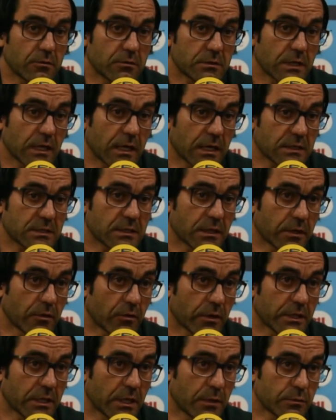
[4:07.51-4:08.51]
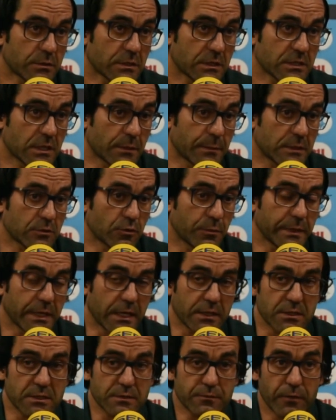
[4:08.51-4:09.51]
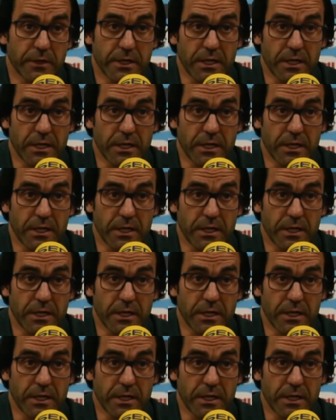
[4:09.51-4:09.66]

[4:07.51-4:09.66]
Entonces, en casa creo que tenemos que ser más dominantes.